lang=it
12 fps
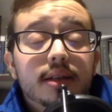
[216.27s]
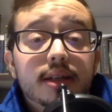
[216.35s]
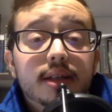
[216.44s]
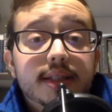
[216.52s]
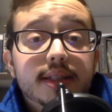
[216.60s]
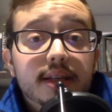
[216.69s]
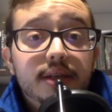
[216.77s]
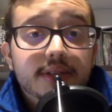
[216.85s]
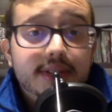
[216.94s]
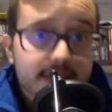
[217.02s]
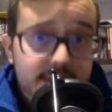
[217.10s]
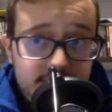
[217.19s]
6 o
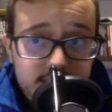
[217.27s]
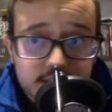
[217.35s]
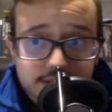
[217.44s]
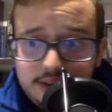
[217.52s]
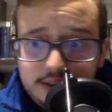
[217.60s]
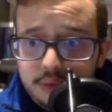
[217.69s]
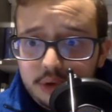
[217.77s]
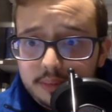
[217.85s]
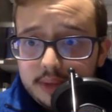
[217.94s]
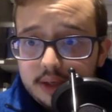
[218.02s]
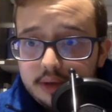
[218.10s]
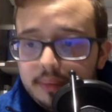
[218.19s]
7 anni fa più o
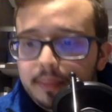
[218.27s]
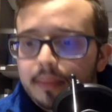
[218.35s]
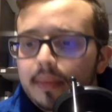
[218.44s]
meno